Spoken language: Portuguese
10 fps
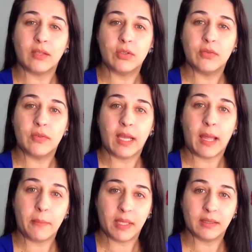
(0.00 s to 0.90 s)
de
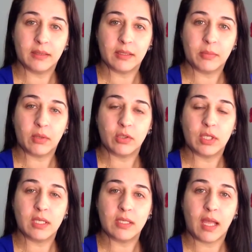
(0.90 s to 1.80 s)
ferramentas para
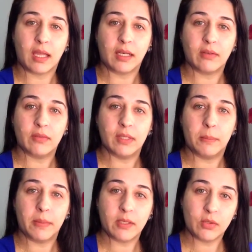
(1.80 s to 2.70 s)
utilizar na vida
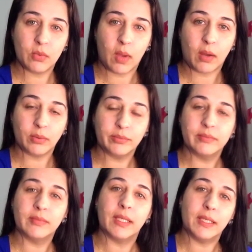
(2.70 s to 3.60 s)
pessoal
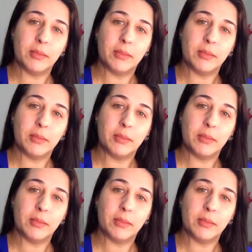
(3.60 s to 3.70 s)
e